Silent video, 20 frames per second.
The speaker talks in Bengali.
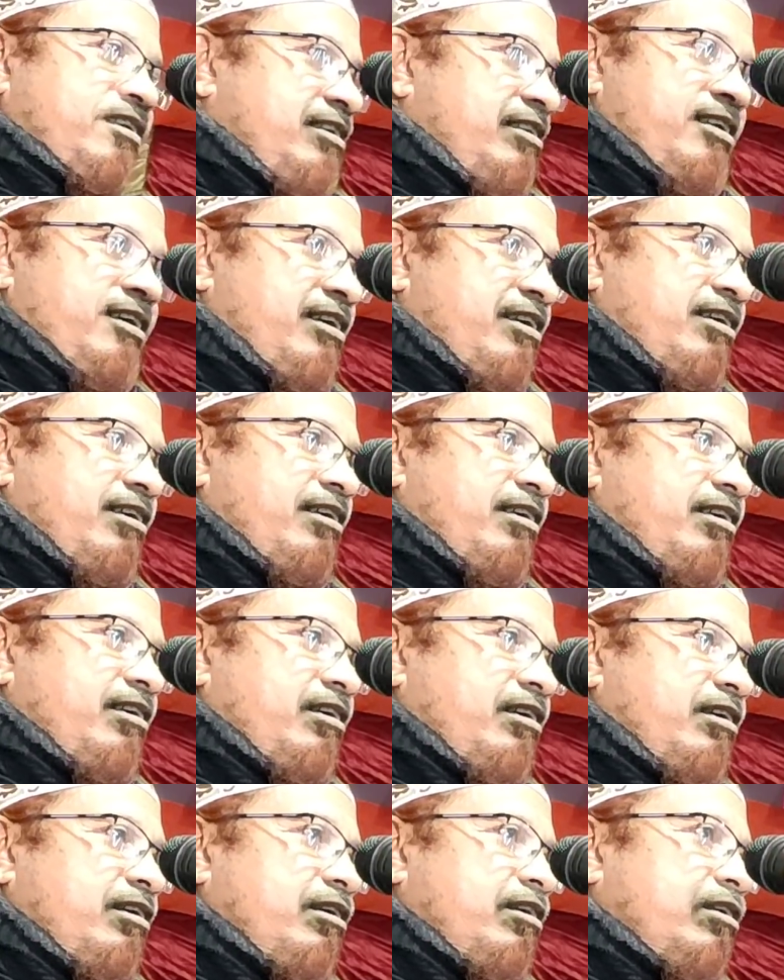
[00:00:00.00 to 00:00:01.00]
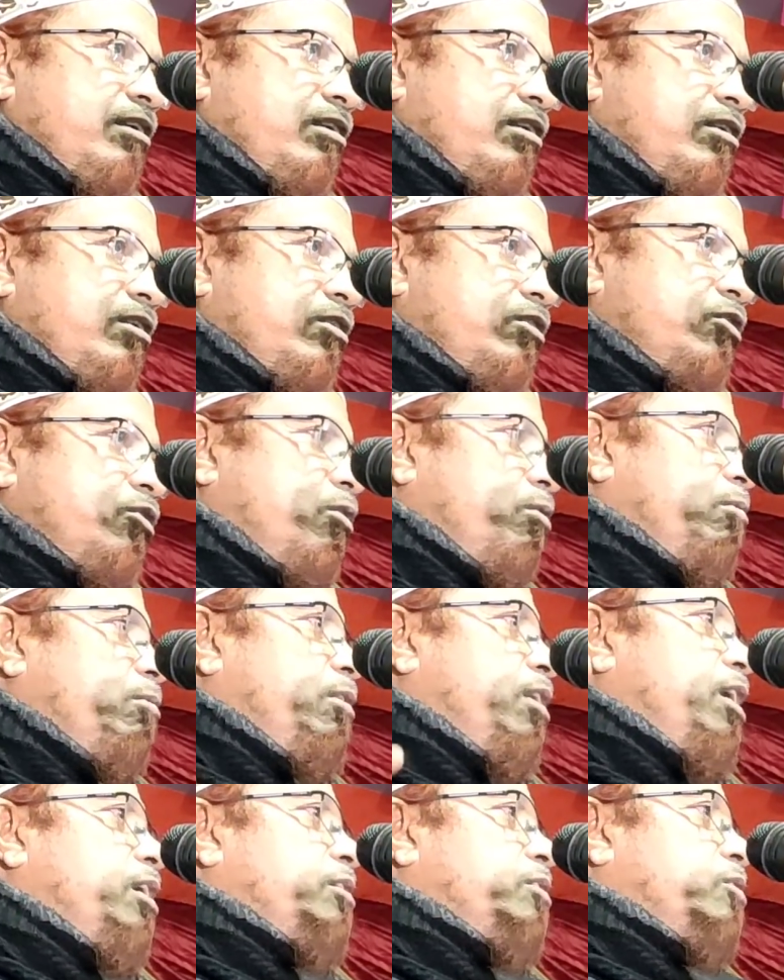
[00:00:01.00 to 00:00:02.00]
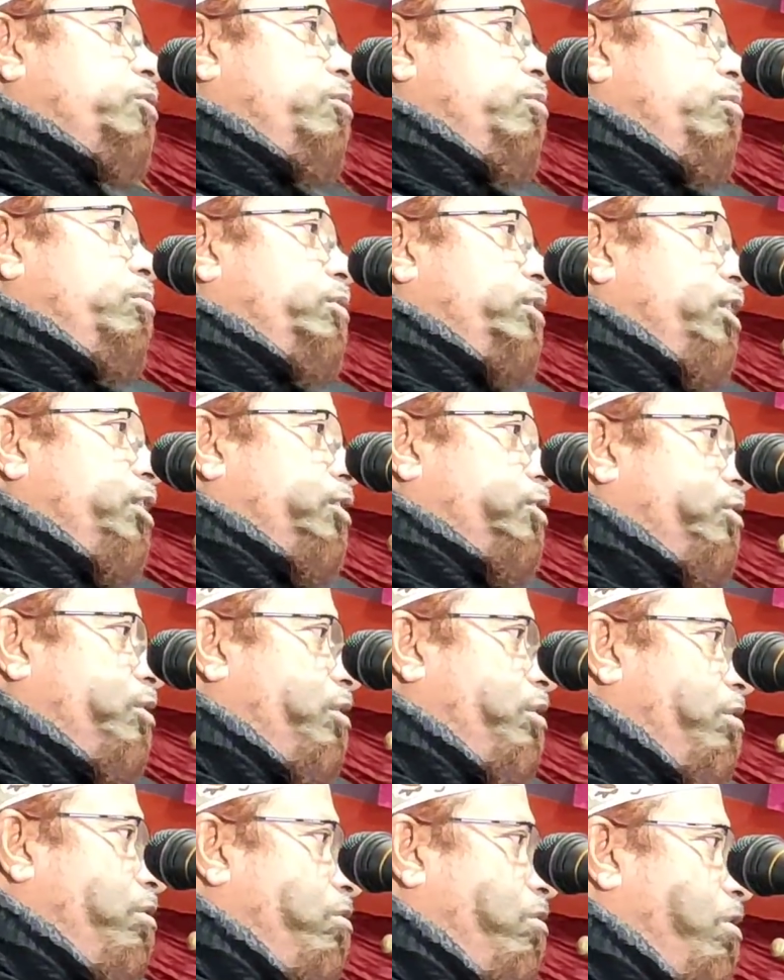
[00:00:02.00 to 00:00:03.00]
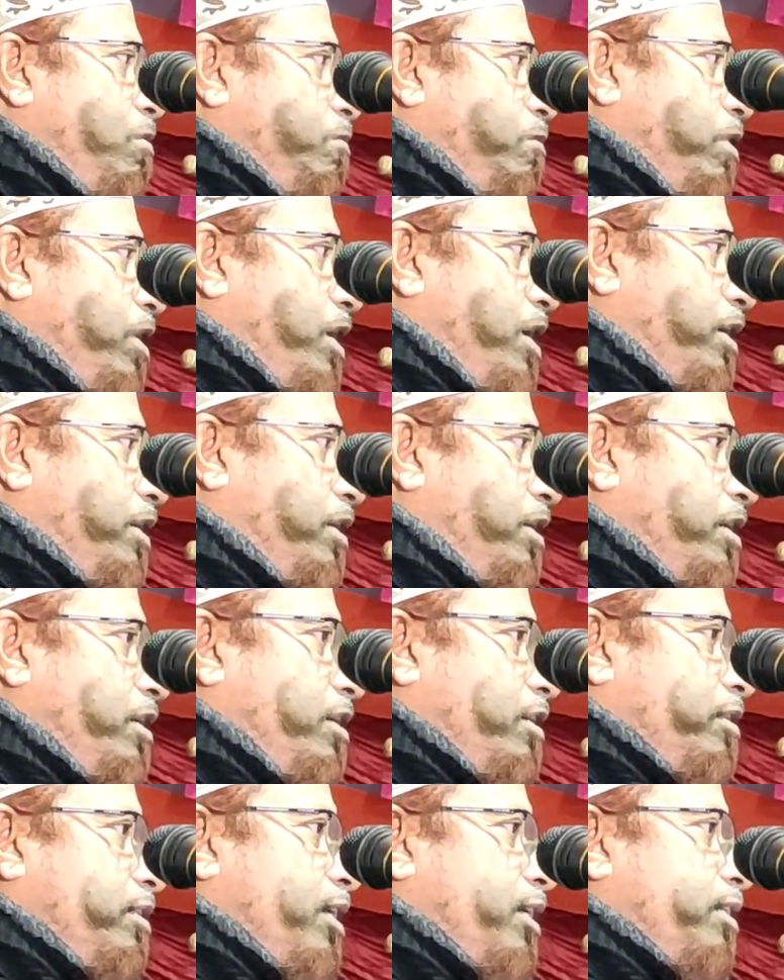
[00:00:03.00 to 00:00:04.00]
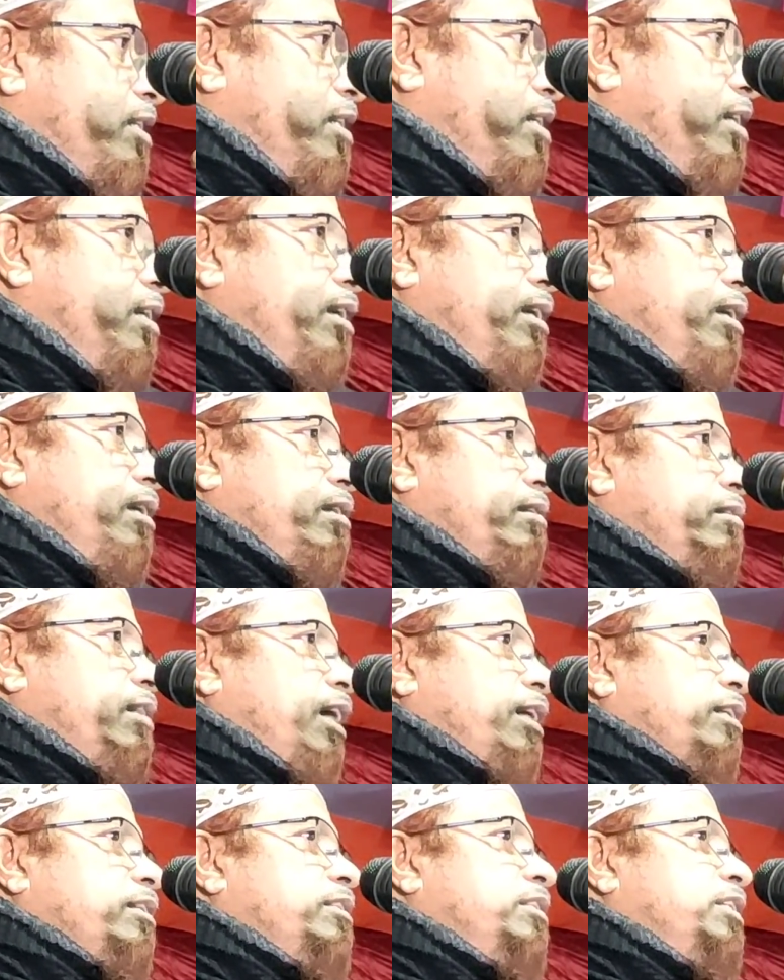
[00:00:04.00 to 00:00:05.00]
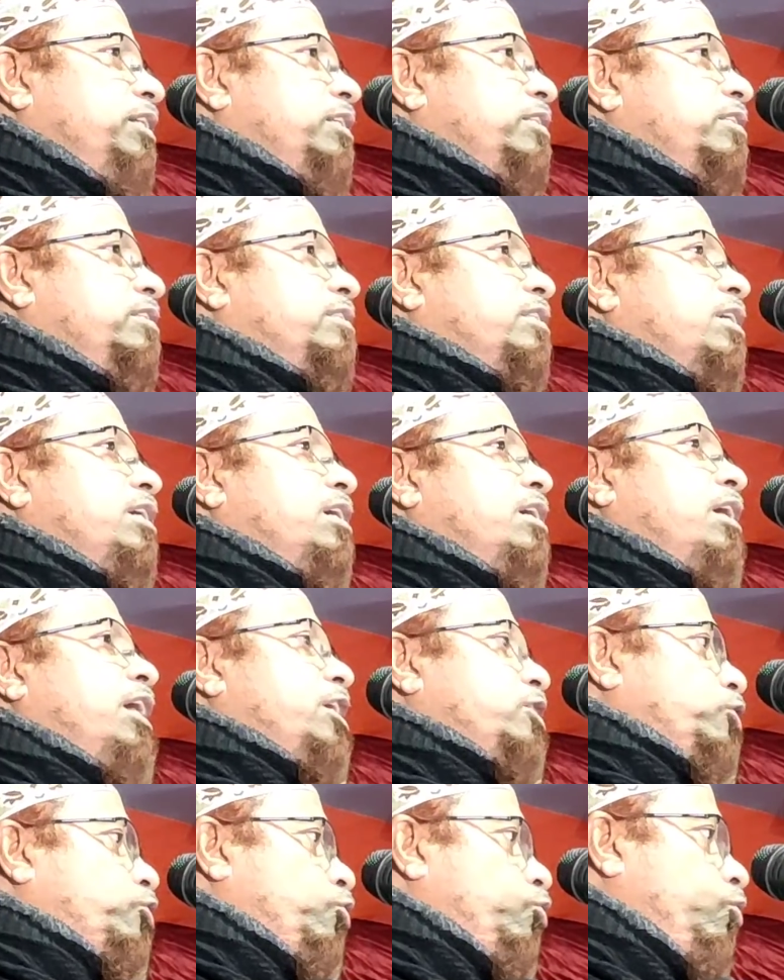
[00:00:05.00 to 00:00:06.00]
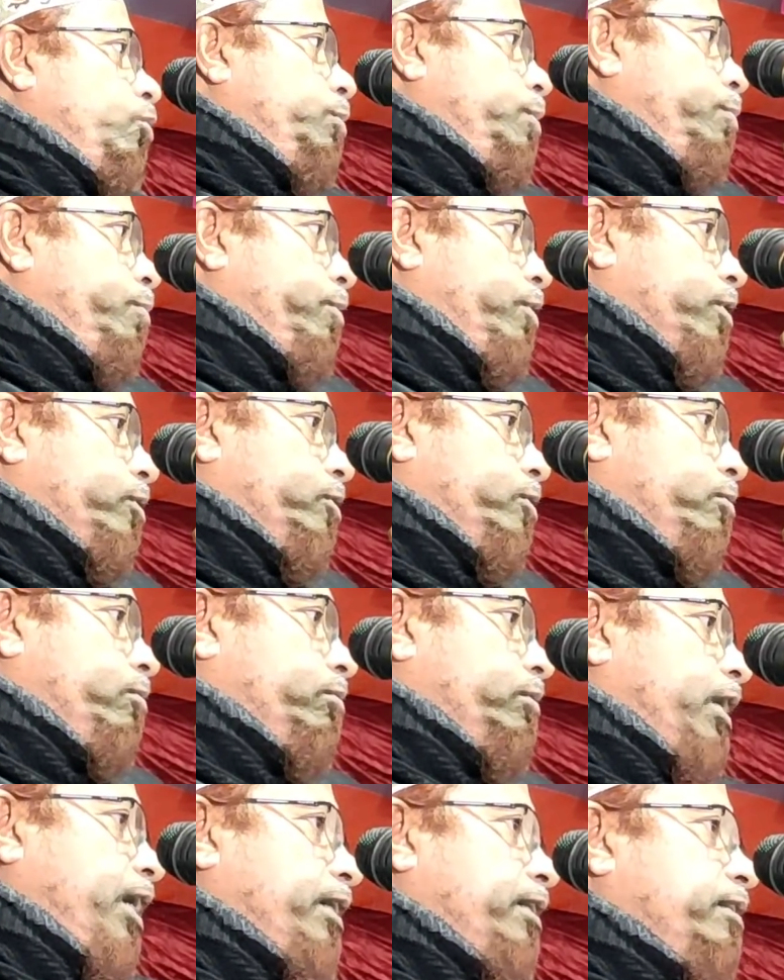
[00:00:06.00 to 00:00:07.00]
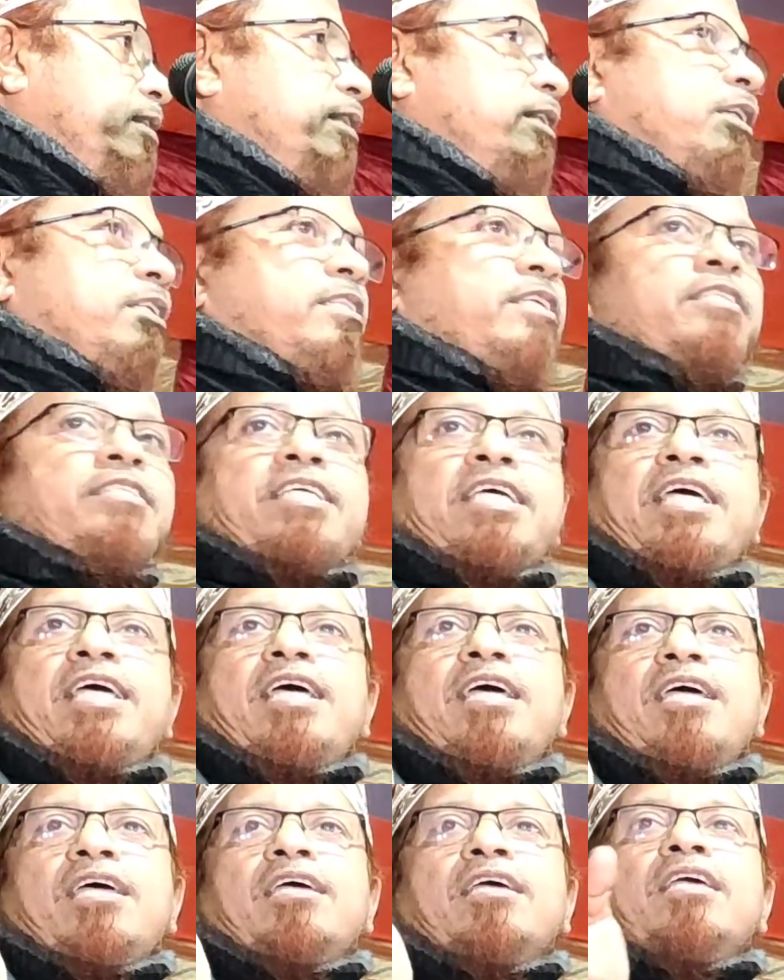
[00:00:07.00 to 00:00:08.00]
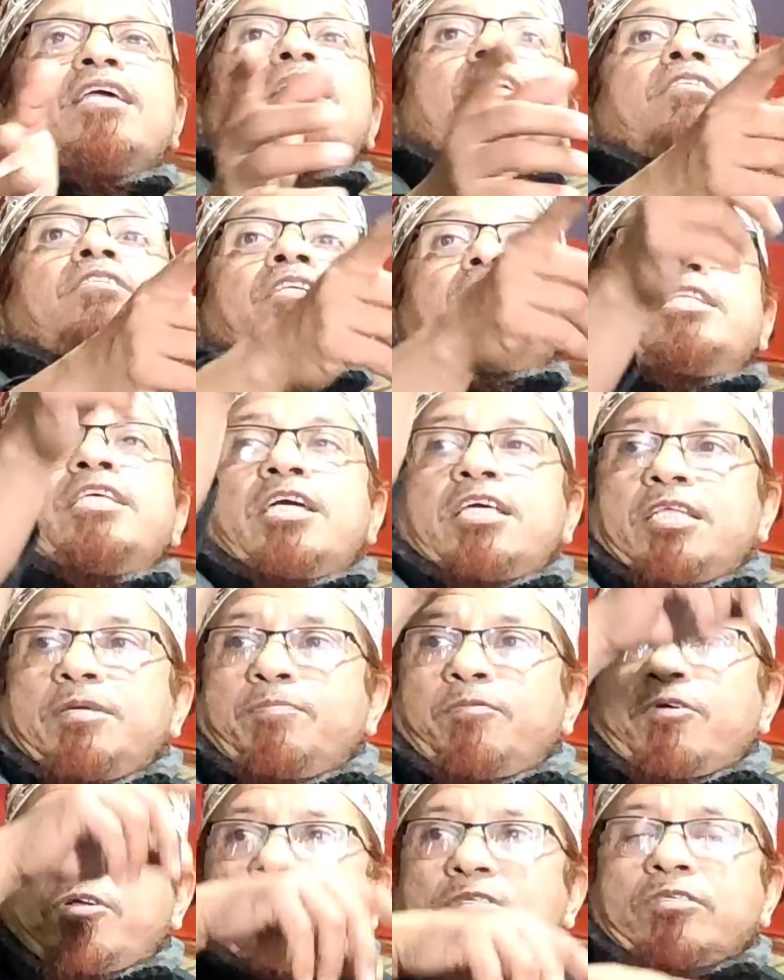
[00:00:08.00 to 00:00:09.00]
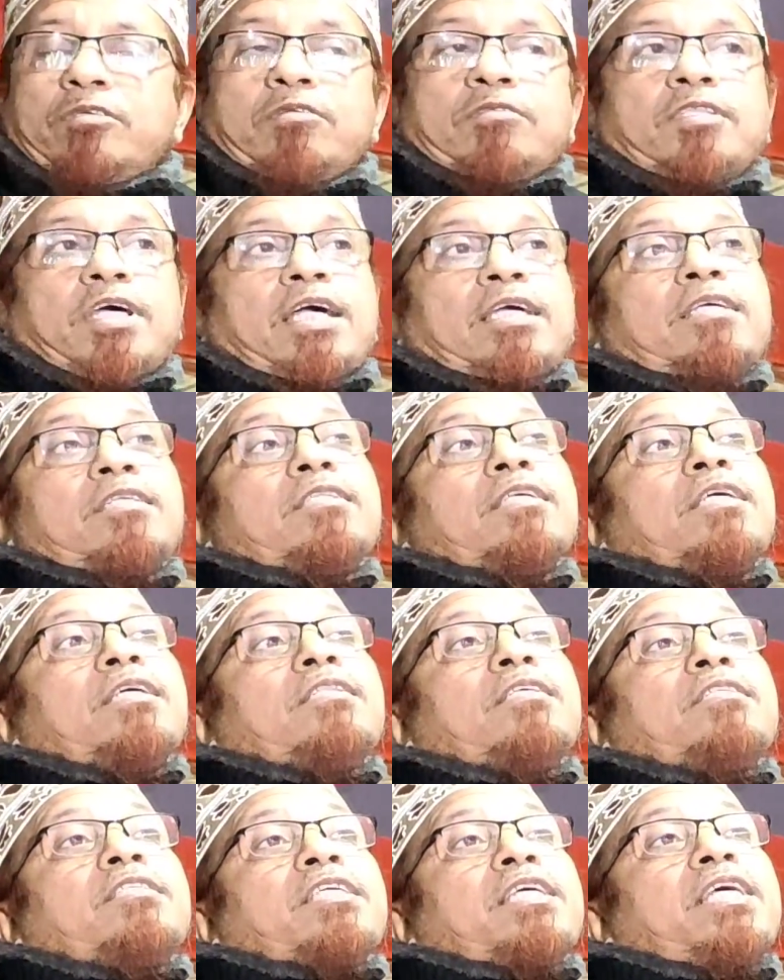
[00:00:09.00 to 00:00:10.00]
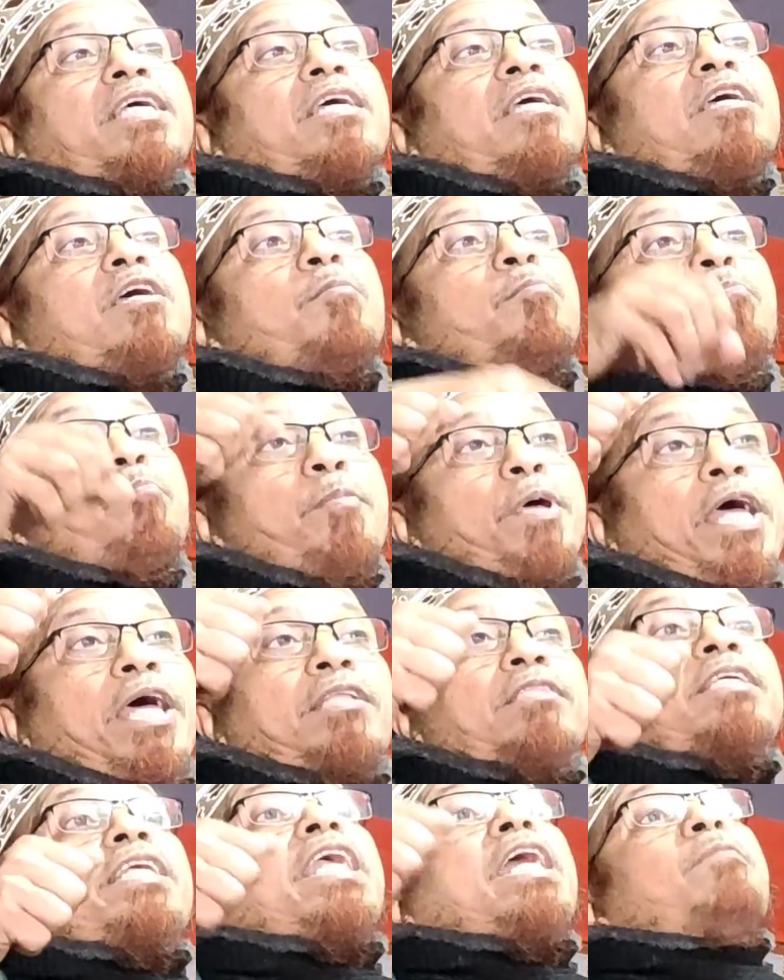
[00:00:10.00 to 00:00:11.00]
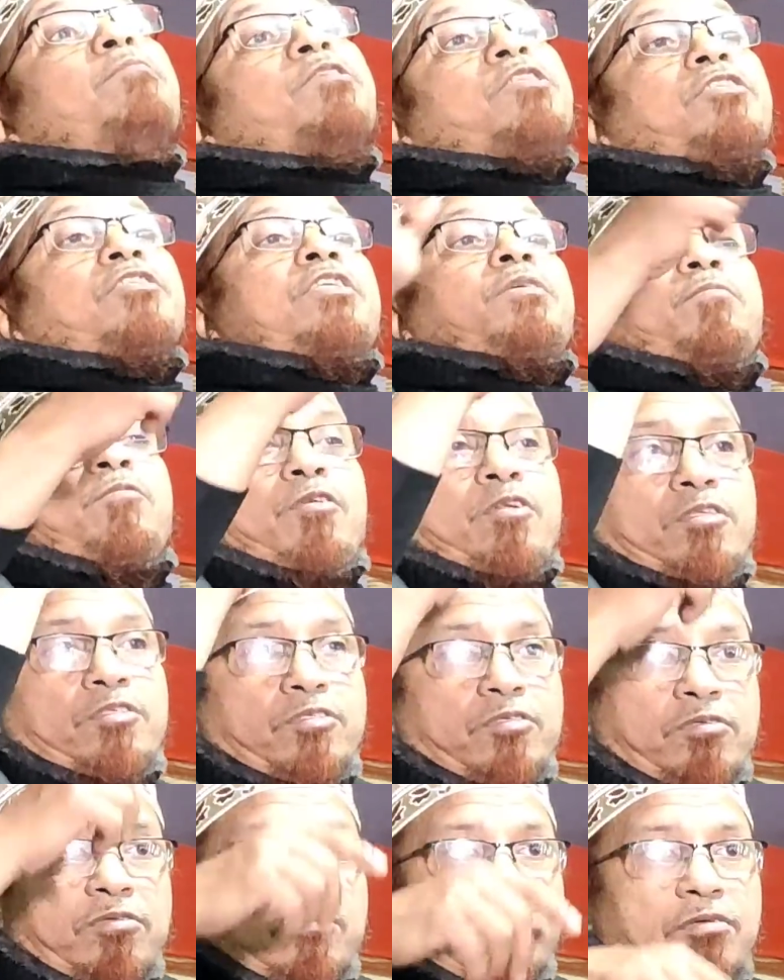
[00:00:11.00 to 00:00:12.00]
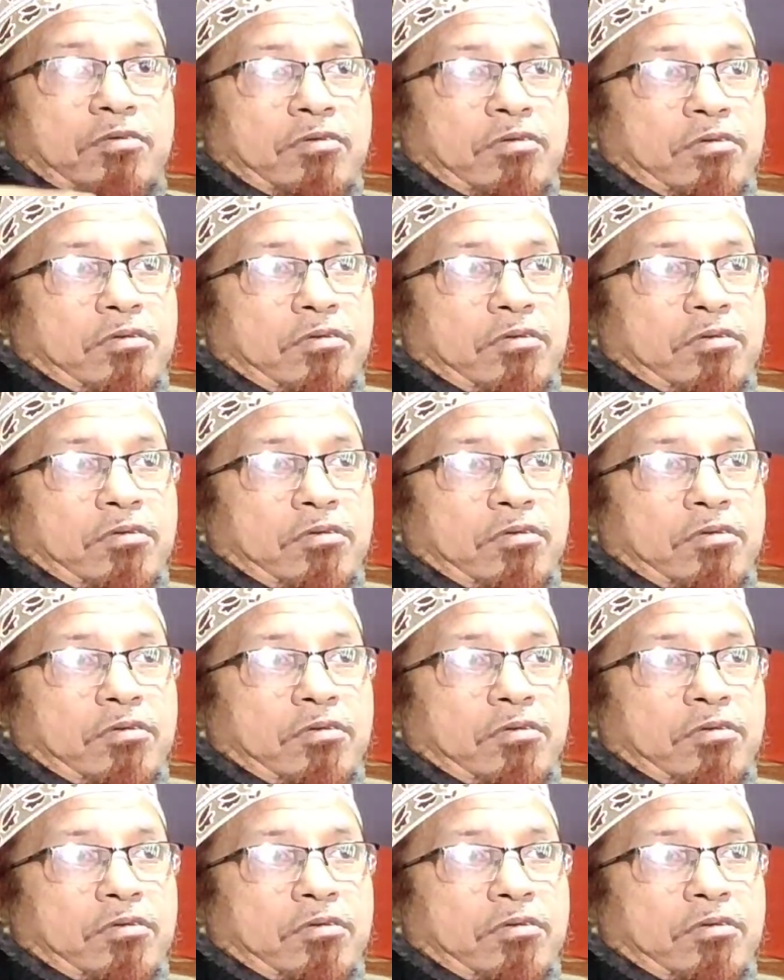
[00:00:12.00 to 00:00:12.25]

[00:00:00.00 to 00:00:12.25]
তাই না সরলা সহজা অবলা নারী তারে দিয়ে দিছে অ্যাস্ট্রোনমি পড়ার জন্য তারে দিয়ে দিছে ইঞ্জিনিয়ারিং পড়ার জন্য তাকে দিয়ে দিছে ম্যাথ কেমিস্ট্রি পড়ার জন্য